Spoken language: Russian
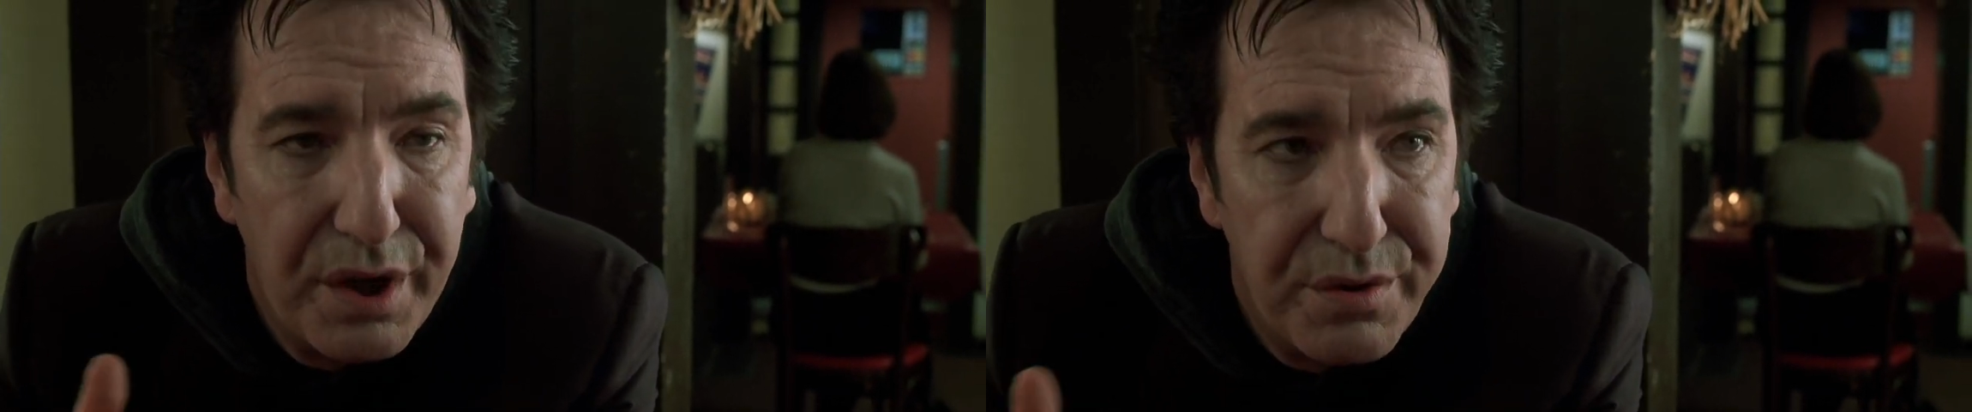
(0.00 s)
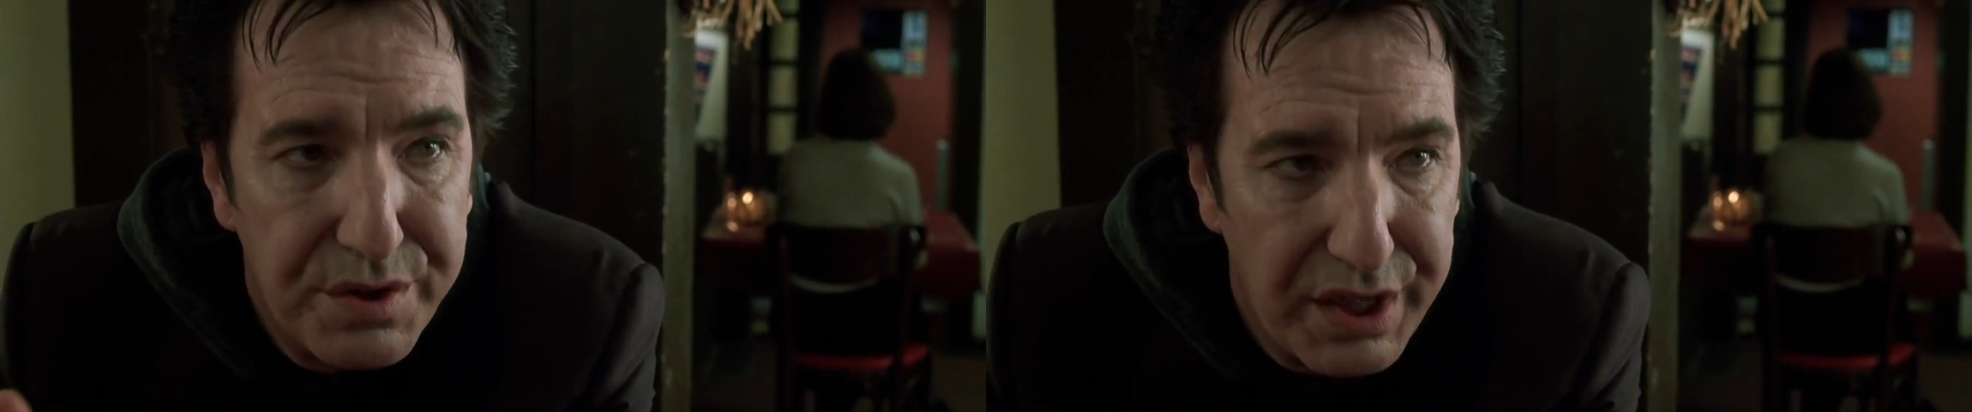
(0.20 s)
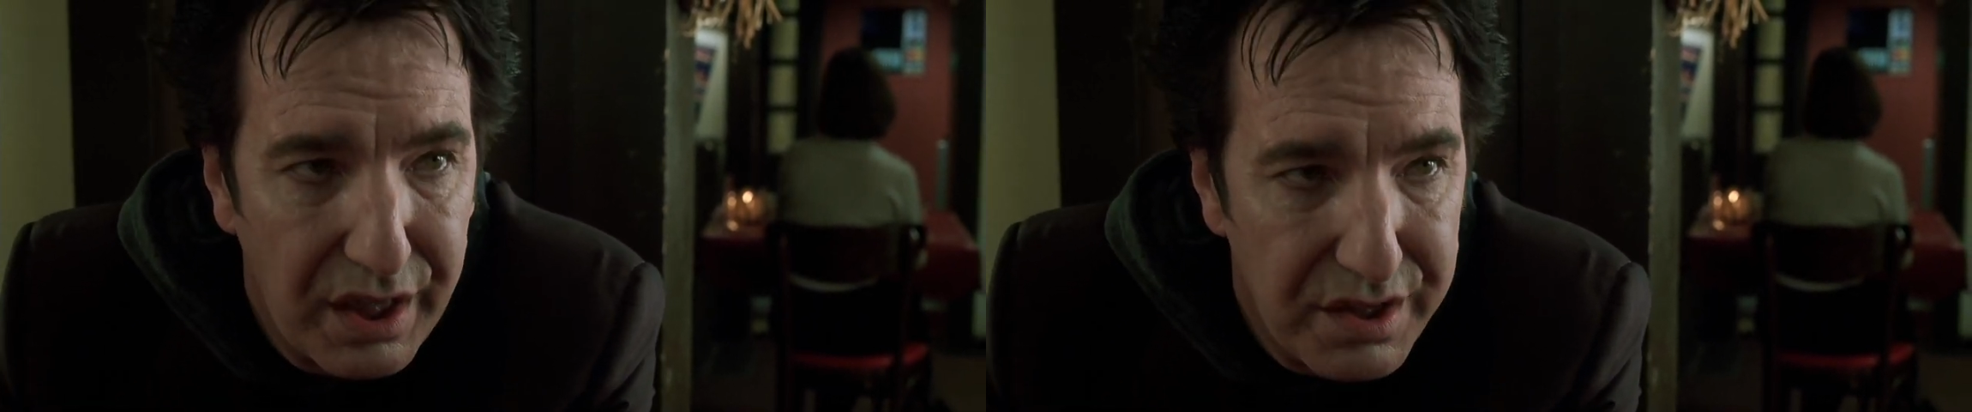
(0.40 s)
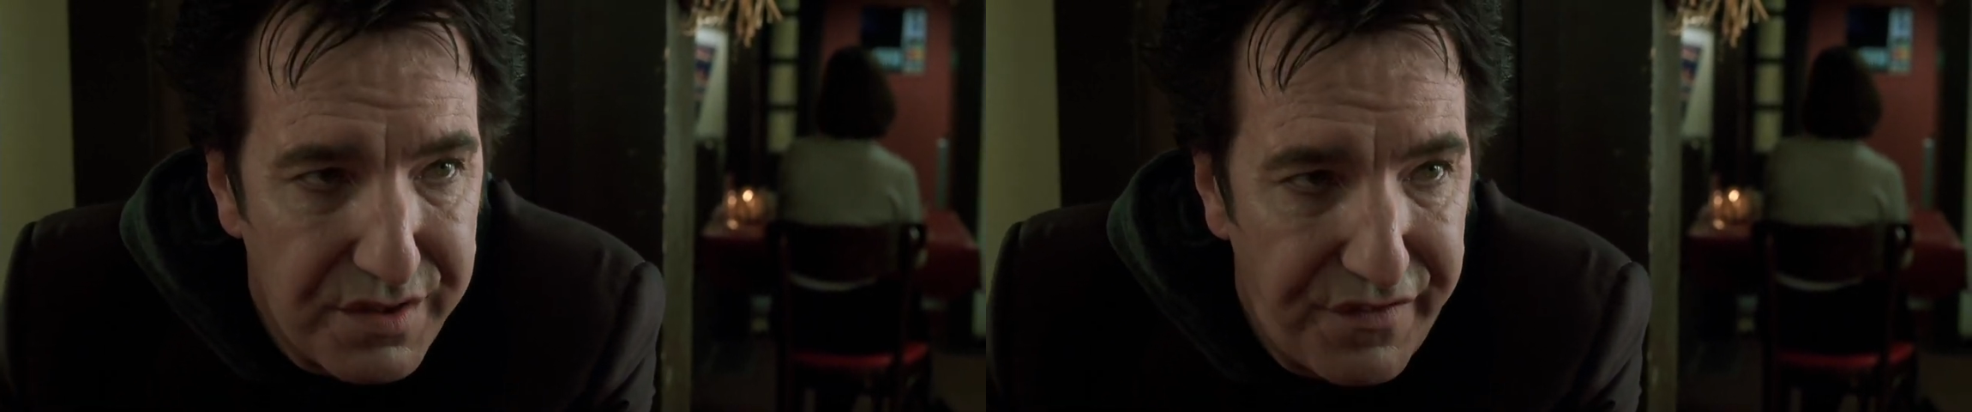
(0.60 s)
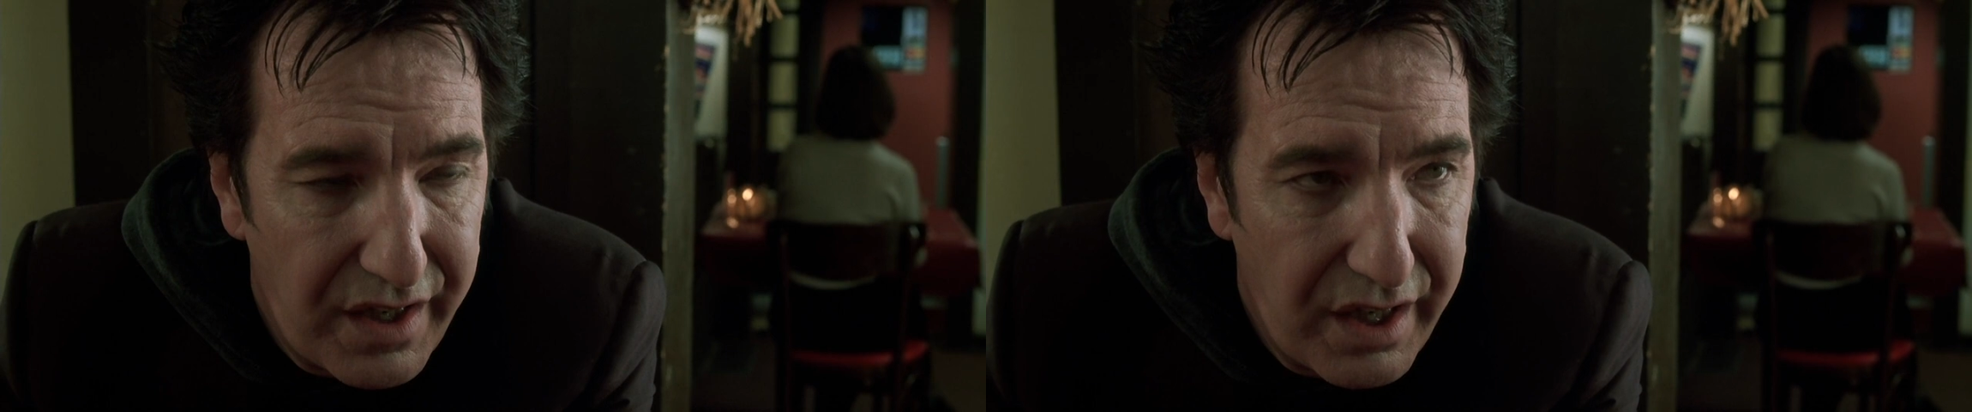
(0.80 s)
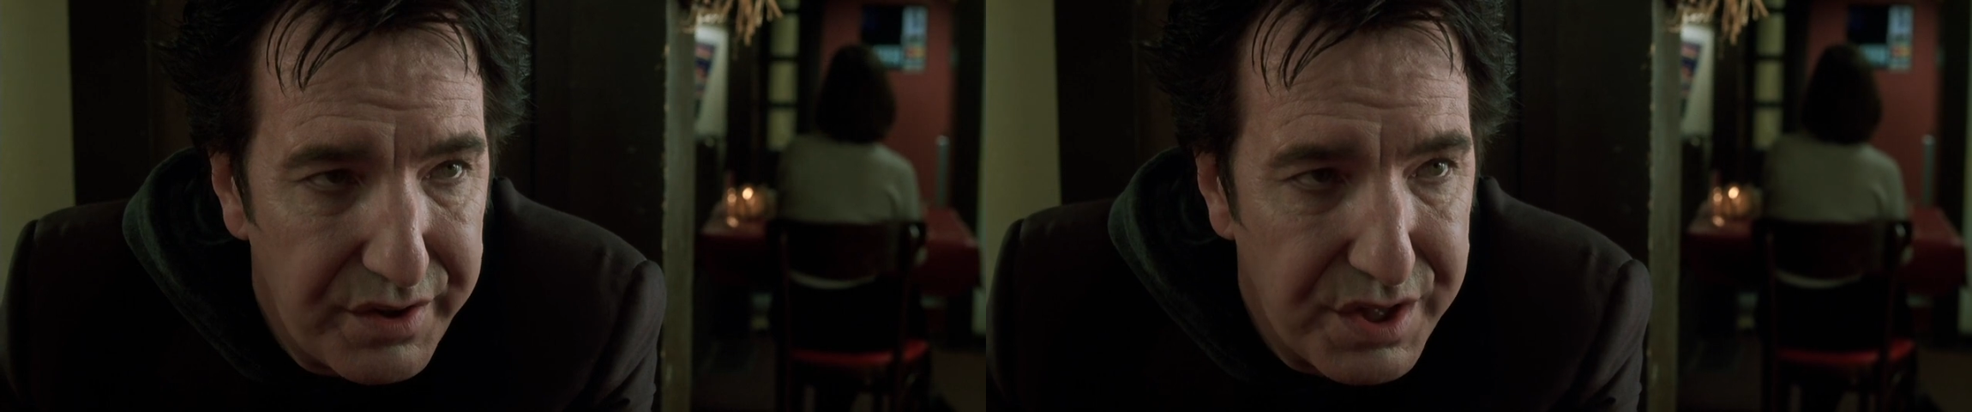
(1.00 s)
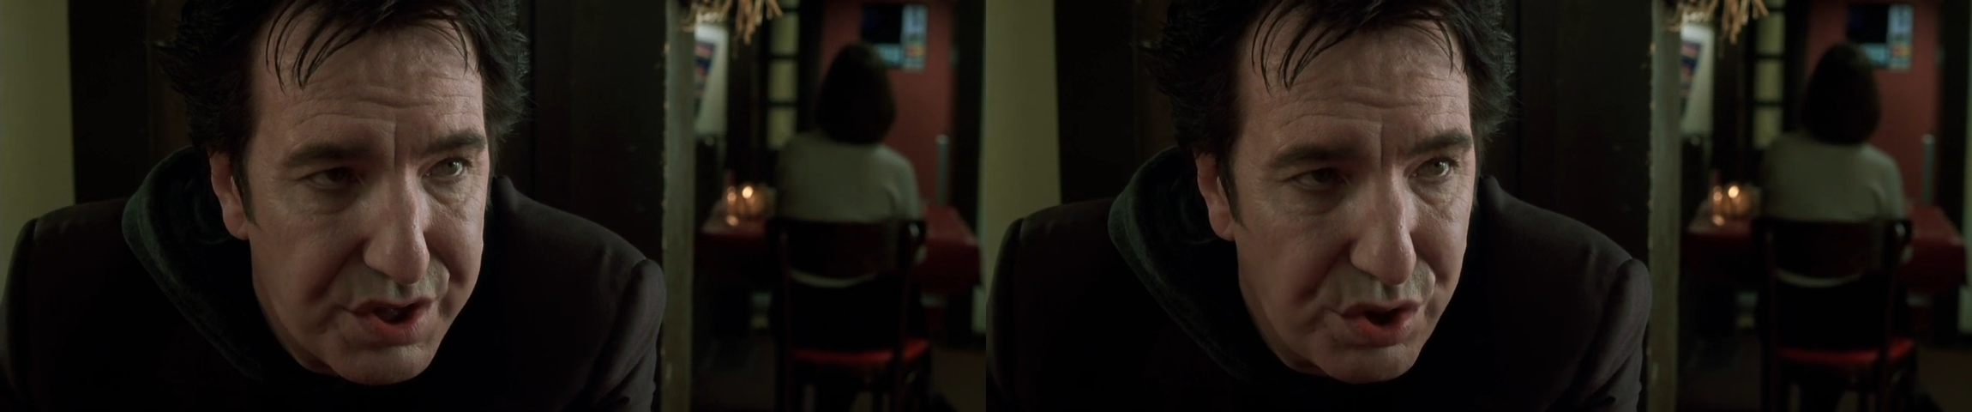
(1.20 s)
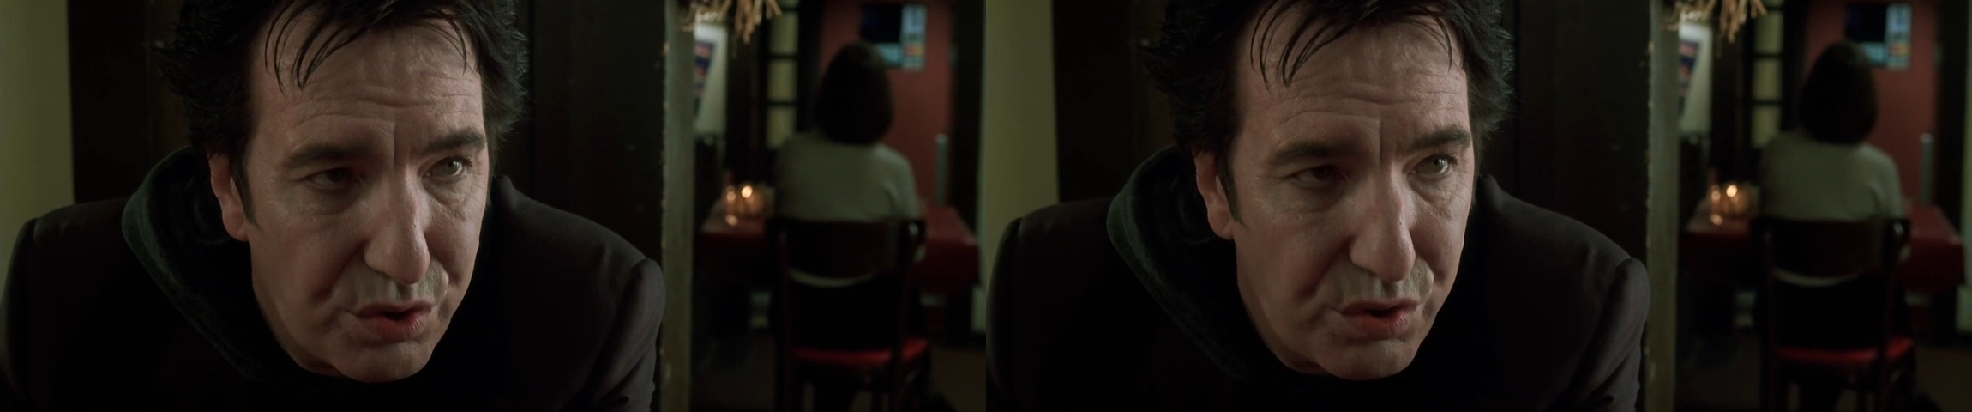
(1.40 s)
бросает свой
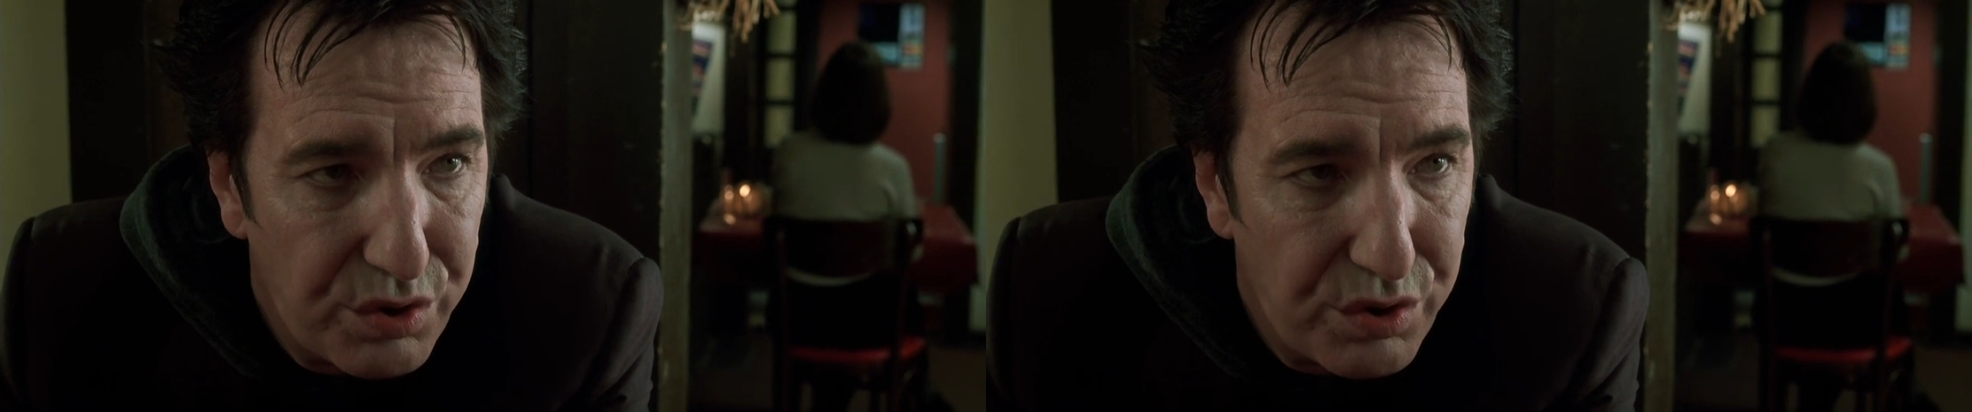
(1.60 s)
огненный